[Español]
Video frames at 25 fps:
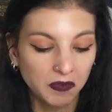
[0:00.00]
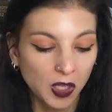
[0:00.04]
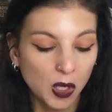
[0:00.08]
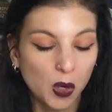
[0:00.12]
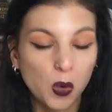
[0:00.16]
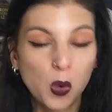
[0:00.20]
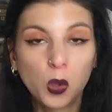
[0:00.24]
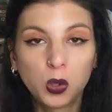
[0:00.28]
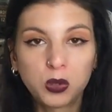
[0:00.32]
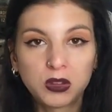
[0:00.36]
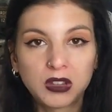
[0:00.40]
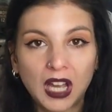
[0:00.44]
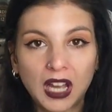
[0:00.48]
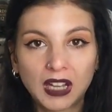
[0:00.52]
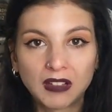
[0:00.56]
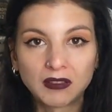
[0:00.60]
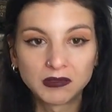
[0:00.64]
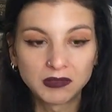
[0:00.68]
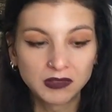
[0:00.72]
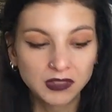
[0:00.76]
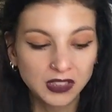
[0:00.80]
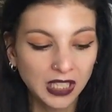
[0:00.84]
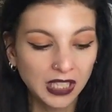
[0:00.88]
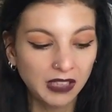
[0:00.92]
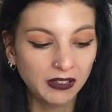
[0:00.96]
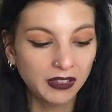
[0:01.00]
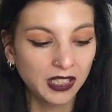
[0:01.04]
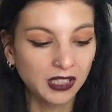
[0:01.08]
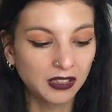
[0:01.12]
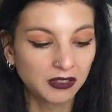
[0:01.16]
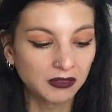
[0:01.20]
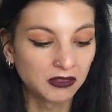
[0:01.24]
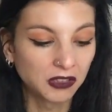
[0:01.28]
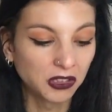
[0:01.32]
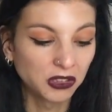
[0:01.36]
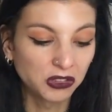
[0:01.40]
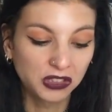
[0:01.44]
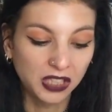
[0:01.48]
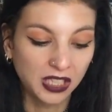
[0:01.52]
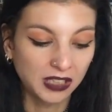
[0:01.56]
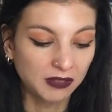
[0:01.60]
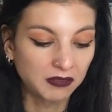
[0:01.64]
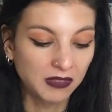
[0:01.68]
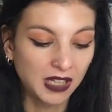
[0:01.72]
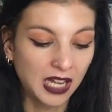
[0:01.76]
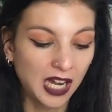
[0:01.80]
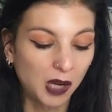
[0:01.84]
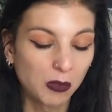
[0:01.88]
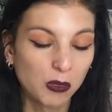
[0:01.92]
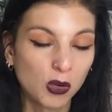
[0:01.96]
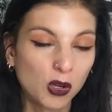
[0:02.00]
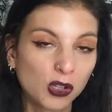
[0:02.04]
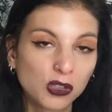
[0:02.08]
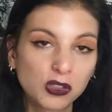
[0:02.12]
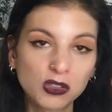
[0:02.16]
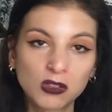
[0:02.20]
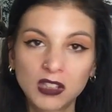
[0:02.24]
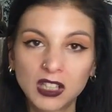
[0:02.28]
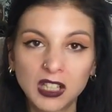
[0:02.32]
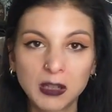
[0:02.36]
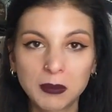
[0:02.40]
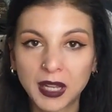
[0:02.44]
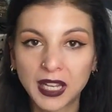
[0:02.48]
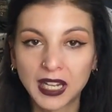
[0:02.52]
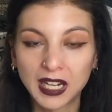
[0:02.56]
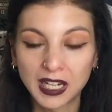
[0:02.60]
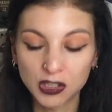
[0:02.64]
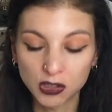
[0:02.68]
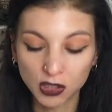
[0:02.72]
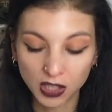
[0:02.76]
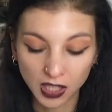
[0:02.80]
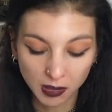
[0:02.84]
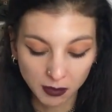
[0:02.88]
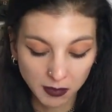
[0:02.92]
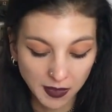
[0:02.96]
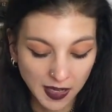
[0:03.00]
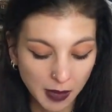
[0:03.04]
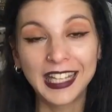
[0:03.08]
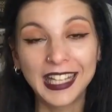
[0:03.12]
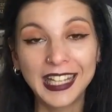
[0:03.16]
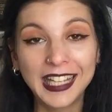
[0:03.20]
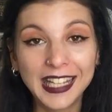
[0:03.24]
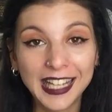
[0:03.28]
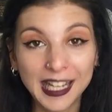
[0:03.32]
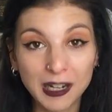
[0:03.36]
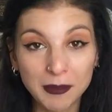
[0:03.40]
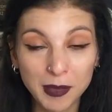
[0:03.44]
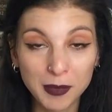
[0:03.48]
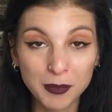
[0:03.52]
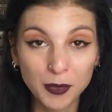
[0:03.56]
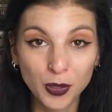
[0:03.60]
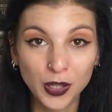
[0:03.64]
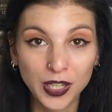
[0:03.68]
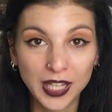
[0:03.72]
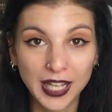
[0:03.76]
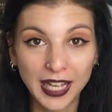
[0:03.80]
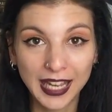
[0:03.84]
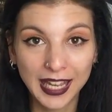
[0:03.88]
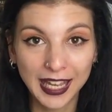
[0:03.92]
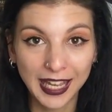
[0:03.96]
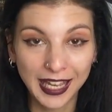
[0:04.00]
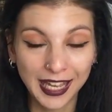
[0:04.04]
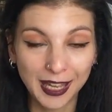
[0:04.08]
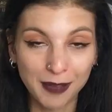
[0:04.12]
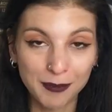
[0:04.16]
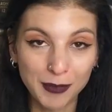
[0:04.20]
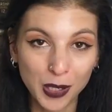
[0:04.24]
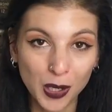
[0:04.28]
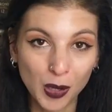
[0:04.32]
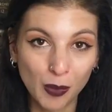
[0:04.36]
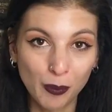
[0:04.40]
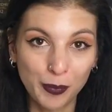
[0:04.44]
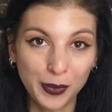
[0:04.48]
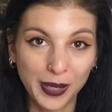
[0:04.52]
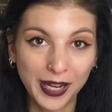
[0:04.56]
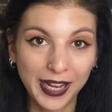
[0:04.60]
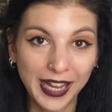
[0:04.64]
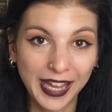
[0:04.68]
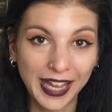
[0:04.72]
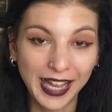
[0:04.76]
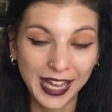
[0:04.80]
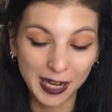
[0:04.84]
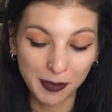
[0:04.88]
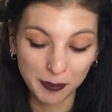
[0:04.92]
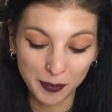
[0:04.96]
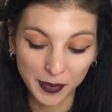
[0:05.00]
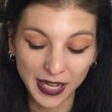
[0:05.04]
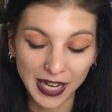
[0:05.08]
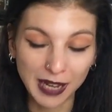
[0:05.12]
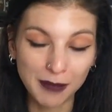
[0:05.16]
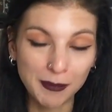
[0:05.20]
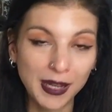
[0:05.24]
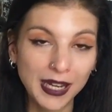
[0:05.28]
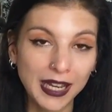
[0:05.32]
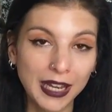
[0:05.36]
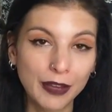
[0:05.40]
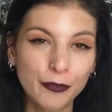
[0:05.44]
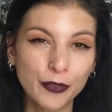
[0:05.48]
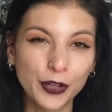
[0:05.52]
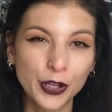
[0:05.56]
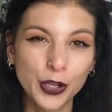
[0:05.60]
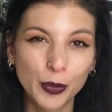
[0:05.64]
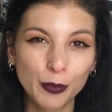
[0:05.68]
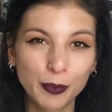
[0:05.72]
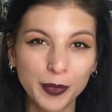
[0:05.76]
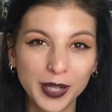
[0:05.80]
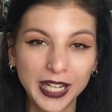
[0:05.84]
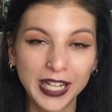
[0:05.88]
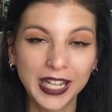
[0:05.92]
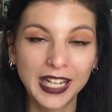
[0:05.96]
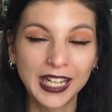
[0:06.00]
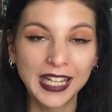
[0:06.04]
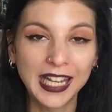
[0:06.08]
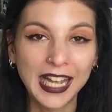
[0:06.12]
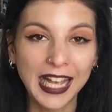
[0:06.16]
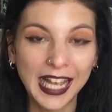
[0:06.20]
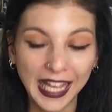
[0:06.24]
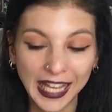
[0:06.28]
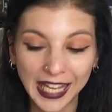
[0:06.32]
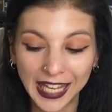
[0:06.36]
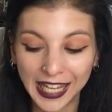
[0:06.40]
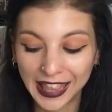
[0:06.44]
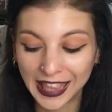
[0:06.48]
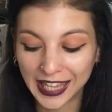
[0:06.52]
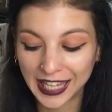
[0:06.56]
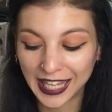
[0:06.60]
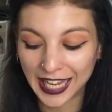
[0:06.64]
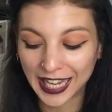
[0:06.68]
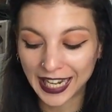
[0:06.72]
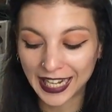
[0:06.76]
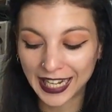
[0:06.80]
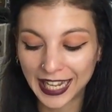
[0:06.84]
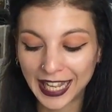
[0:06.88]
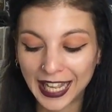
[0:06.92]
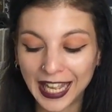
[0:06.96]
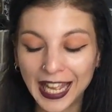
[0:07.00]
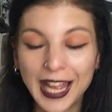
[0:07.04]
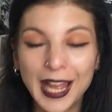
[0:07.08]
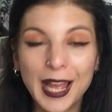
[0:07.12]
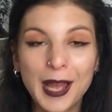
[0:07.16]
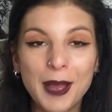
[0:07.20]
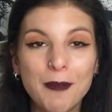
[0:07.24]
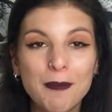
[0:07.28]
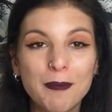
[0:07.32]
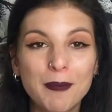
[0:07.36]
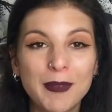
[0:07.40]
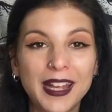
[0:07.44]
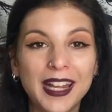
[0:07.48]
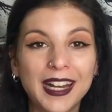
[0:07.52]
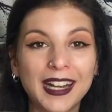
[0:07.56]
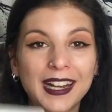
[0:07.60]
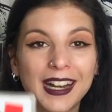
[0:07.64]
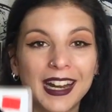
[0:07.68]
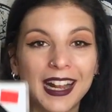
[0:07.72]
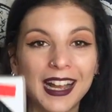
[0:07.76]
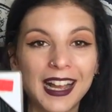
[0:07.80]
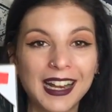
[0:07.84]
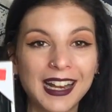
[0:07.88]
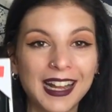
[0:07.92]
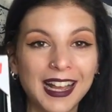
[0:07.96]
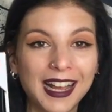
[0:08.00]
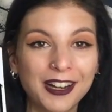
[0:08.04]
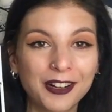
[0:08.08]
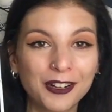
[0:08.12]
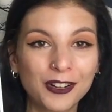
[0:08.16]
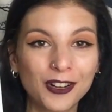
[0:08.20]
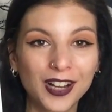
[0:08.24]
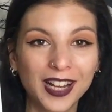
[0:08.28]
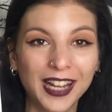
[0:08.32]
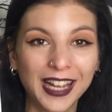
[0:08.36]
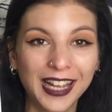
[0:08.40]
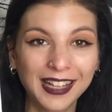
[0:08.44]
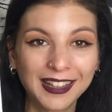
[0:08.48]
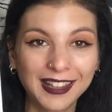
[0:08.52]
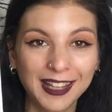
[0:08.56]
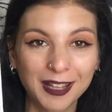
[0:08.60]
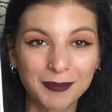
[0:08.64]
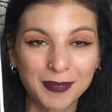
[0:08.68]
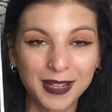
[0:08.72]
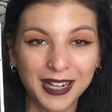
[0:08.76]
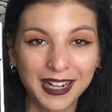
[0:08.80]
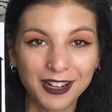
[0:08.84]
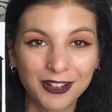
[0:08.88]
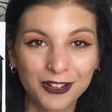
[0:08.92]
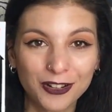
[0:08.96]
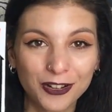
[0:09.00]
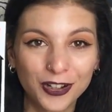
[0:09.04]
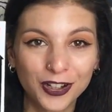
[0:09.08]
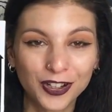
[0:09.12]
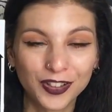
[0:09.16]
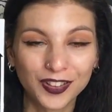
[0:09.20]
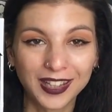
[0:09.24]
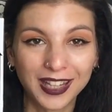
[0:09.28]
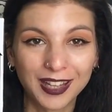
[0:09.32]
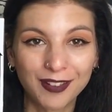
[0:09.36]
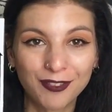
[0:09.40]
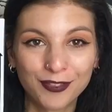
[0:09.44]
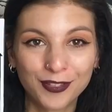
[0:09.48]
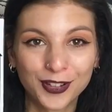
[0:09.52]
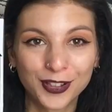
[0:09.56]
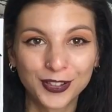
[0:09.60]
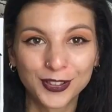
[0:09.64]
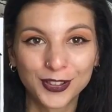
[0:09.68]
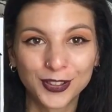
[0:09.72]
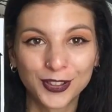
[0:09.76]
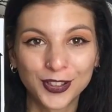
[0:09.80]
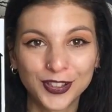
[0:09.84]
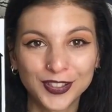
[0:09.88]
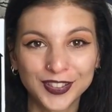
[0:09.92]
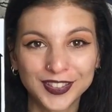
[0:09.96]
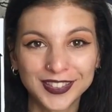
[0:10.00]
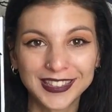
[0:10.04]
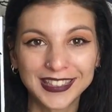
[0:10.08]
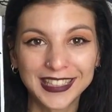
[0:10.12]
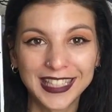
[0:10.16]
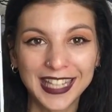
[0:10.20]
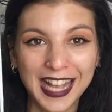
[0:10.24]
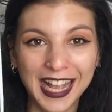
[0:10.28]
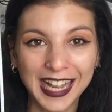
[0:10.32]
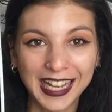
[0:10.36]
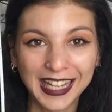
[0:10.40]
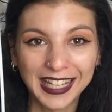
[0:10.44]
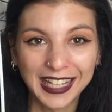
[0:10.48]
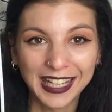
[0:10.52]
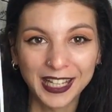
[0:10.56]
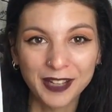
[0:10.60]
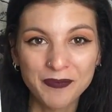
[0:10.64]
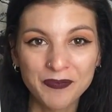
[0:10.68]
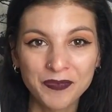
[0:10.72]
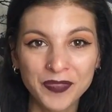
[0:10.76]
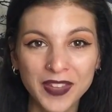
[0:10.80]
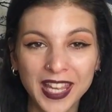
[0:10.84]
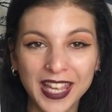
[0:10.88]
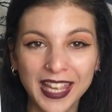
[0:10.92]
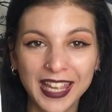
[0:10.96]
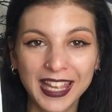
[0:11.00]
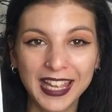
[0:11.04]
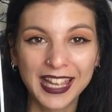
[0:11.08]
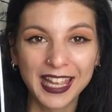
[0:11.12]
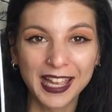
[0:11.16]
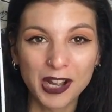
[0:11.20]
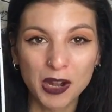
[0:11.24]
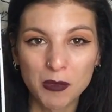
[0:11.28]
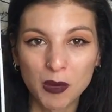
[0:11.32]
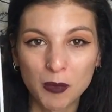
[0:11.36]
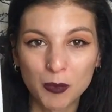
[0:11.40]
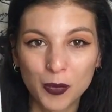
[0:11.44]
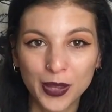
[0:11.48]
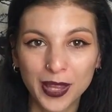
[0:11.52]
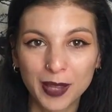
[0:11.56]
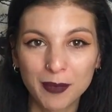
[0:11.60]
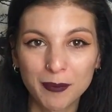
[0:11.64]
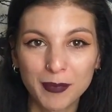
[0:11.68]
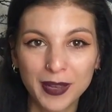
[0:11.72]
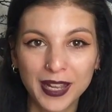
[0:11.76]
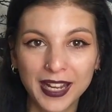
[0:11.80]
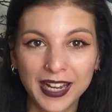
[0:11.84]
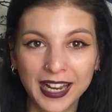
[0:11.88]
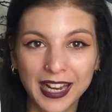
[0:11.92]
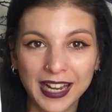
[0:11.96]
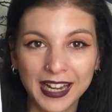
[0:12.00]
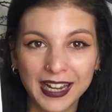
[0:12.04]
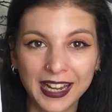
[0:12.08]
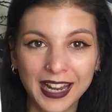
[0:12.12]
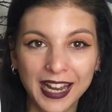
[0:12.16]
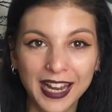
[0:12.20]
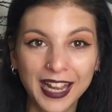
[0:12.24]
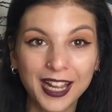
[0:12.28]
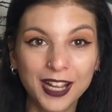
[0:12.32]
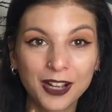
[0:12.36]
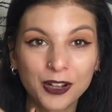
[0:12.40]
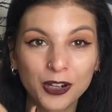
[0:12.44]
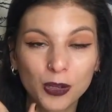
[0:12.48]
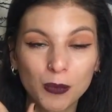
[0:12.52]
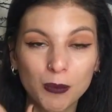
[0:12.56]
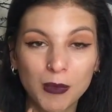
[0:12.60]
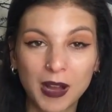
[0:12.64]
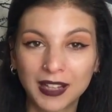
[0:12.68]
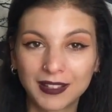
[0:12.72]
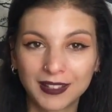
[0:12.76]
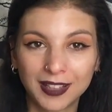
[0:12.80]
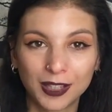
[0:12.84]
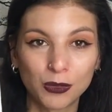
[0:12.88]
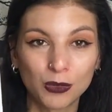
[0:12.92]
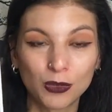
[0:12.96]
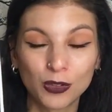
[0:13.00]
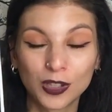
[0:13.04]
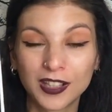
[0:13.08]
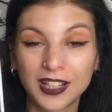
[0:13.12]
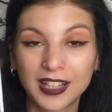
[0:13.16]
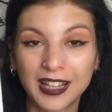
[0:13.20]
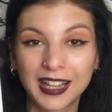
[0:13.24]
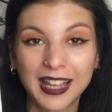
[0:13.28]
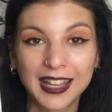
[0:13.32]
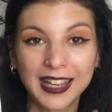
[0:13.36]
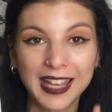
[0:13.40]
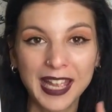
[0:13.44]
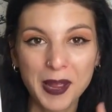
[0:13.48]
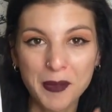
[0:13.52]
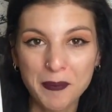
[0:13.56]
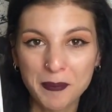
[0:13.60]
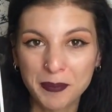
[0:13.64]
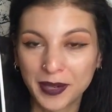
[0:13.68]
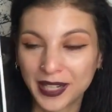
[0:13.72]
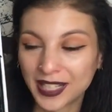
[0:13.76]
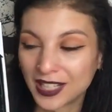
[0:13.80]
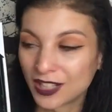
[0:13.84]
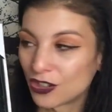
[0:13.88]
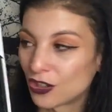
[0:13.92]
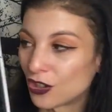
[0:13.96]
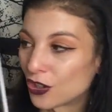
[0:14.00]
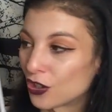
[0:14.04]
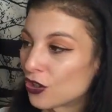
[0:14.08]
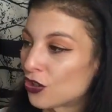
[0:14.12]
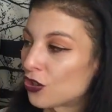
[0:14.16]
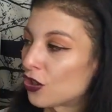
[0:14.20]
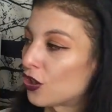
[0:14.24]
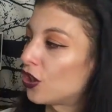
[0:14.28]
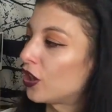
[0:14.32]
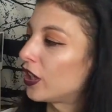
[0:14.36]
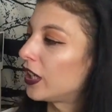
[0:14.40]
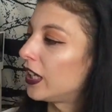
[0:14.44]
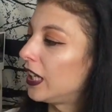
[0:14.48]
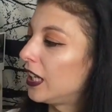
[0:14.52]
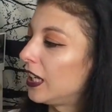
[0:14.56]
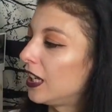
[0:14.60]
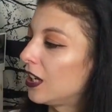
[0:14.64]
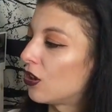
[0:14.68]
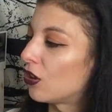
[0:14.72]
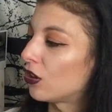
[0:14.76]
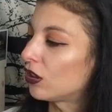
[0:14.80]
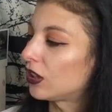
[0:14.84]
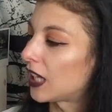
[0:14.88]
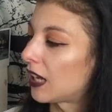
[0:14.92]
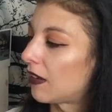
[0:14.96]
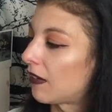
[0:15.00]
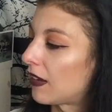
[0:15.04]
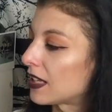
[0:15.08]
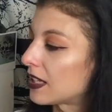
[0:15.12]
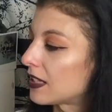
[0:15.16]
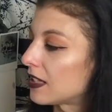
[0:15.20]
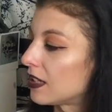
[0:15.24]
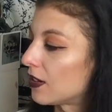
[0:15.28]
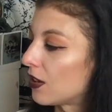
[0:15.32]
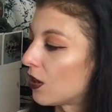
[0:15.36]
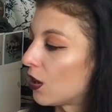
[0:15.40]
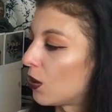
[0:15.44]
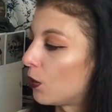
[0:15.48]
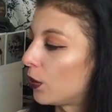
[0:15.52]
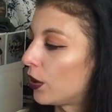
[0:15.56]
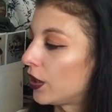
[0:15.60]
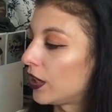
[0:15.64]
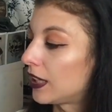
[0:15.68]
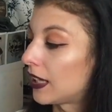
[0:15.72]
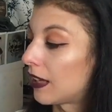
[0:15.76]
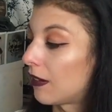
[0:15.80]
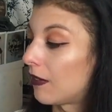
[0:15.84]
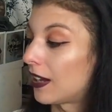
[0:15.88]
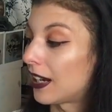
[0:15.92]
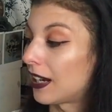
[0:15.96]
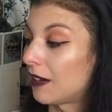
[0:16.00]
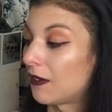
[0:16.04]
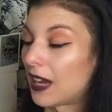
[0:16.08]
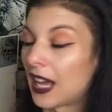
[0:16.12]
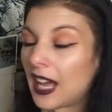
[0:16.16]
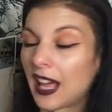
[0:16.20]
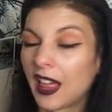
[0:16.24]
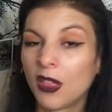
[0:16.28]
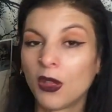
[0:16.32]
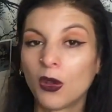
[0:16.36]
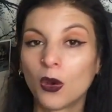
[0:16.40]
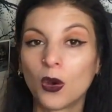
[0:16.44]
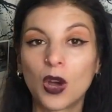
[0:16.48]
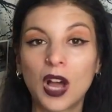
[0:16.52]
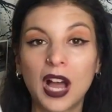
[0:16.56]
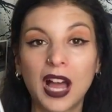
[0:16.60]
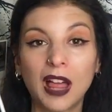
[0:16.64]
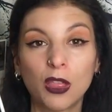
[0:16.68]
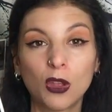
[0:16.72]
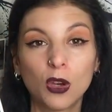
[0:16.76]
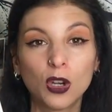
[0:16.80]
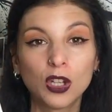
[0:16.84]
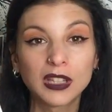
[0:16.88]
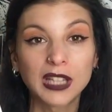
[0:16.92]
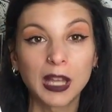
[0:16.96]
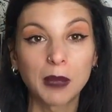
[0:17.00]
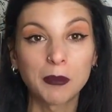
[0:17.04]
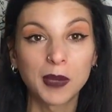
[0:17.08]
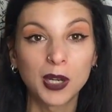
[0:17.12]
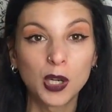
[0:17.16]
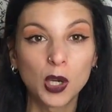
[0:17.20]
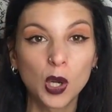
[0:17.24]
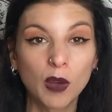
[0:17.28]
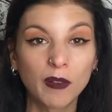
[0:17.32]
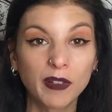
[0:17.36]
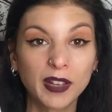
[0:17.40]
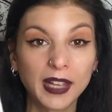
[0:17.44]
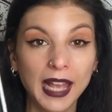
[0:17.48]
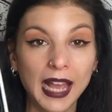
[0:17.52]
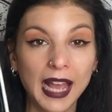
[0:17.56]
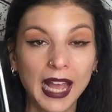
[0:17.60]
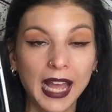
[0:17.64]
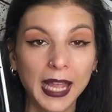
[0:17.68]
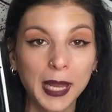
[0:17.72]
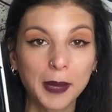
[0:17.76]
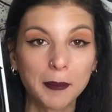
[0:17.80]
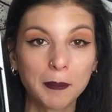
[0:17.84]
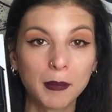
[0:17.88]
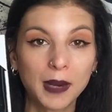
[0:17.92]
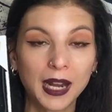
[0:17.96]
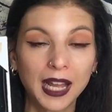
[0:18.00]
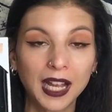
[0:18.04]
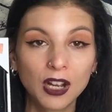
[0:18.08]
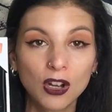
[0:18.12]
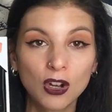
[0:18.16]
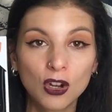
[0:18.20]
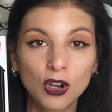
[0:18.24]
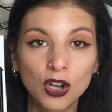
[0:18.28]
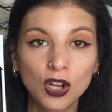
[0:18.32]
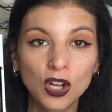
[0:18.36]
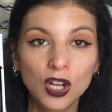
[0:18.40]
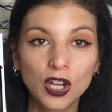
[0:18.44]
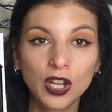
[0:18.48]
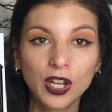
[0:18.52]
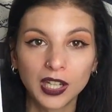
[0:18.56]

justa, ¿sabes? No sé, a lo mejor son imaginaciones mías. Y el mismo día que me compré el pijama que fui con Virginia y Diana, me regalaron este marco de fotos de aquí, que como pueden ver es negro, tiene unos detalles preciosos y costaba 5 euros y estaba rebajado a 2, también lo había en blanco.